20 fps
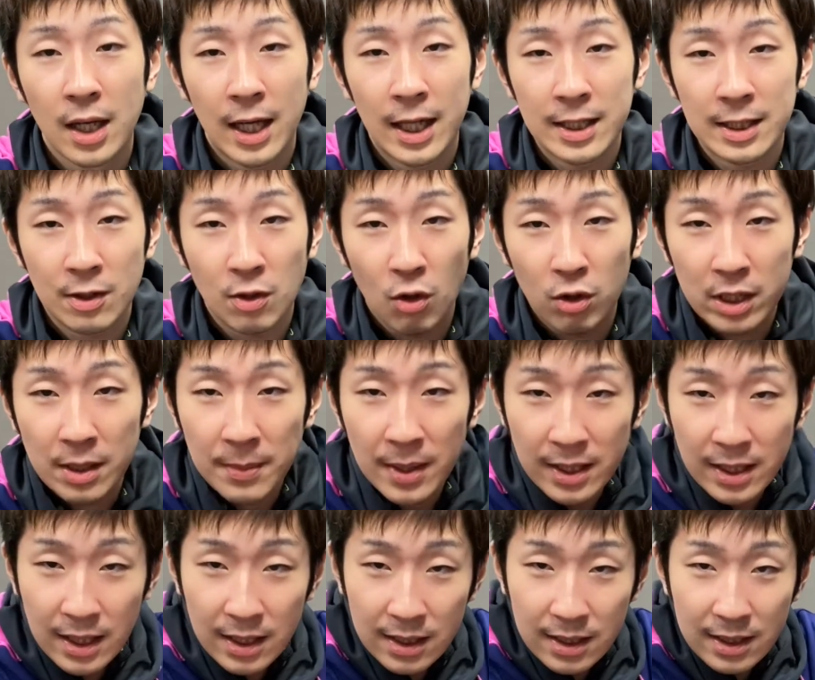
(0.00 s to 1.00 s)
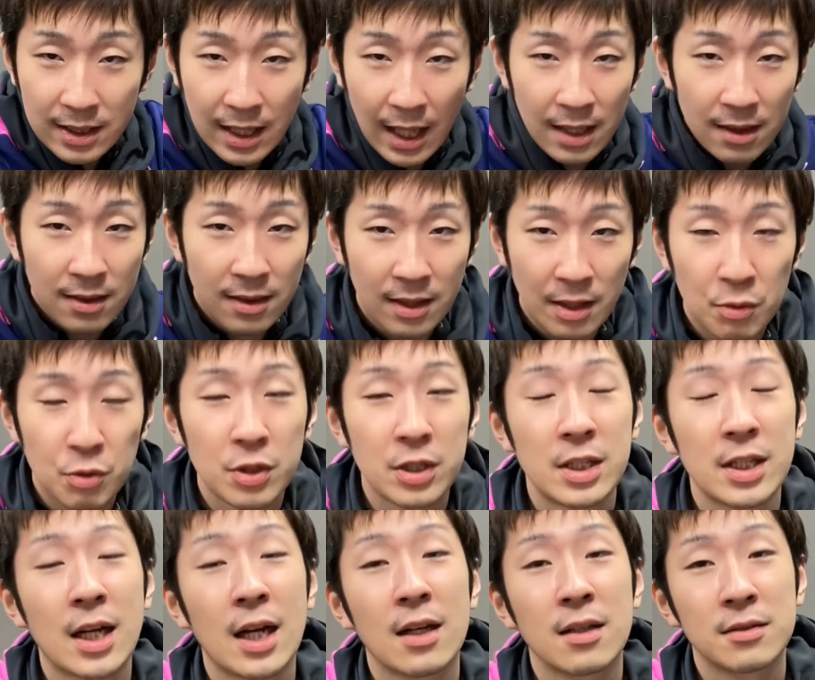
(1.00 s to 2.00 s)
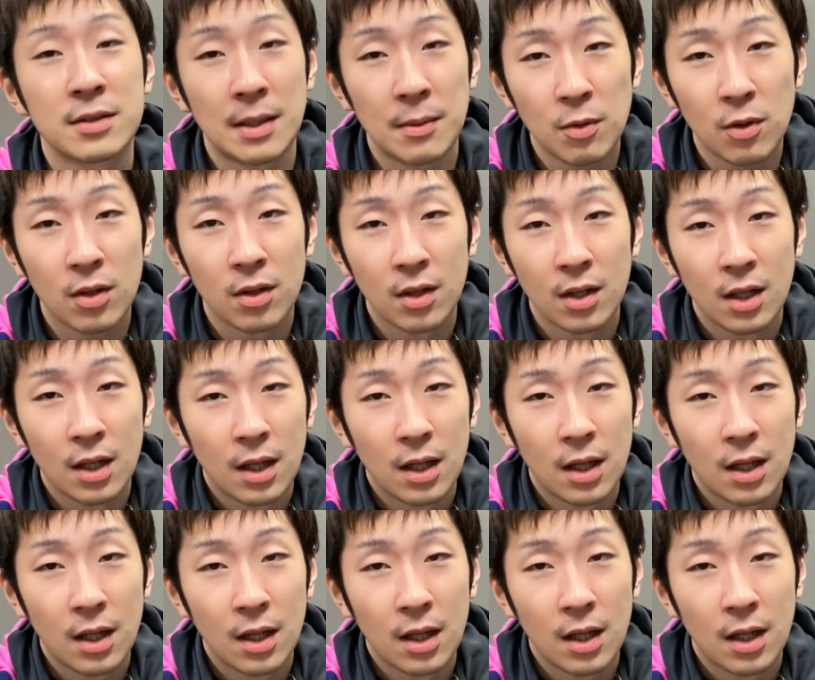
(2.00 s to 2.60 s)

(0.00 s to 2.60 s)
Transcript: 変にこう裏面でガンって振りにいかなくても